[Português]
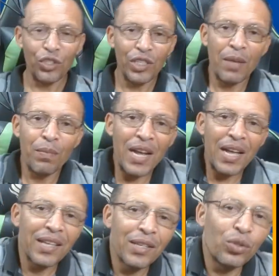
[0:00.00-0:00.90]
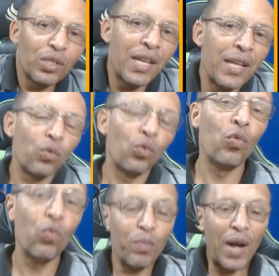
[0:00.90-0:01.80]
Quero te lembrar que eu
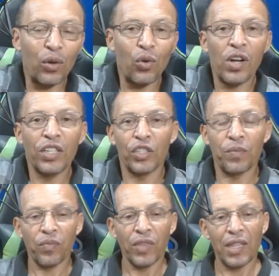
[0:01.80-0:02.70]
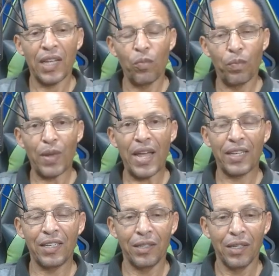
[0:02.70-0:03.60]
tenho um pacote, né, um
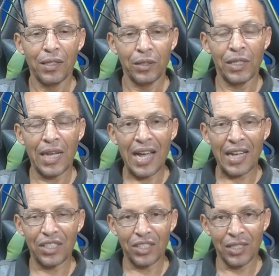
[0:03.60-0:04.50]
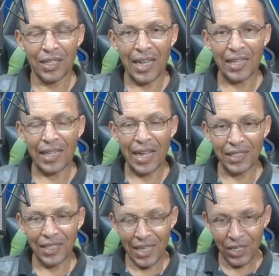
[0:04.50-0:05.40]
pack de artes, de
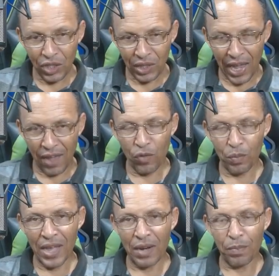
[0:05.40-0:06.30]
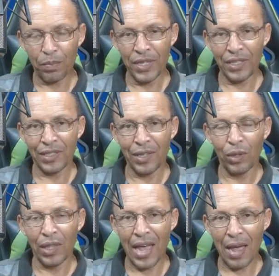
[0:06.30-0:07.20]
cartaz editável para
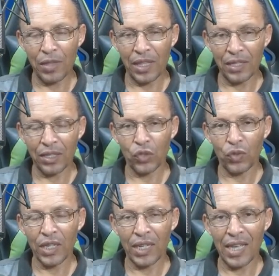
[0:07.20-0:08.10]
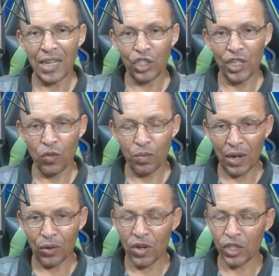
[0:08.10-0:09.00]
Pixel Lab, tá? Então, se você quer
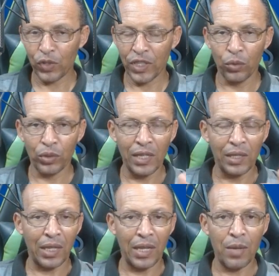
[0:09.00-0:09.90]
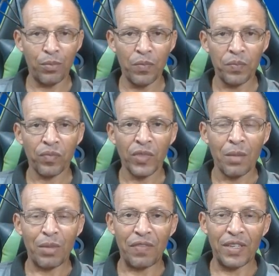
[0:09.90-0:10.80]
adquirir um pacote, você não tem tempo
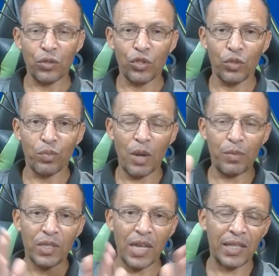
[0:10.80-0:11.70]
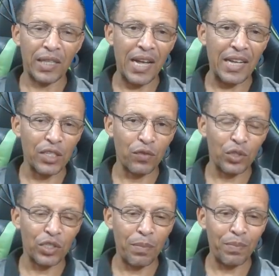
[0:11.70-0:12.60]
para fazer os seus próprios
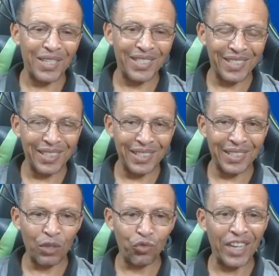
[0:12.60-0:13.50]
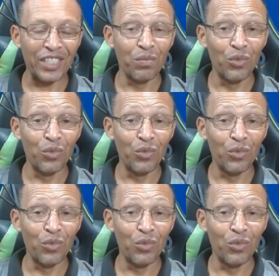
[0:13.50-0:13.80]
cartazes, você precisa e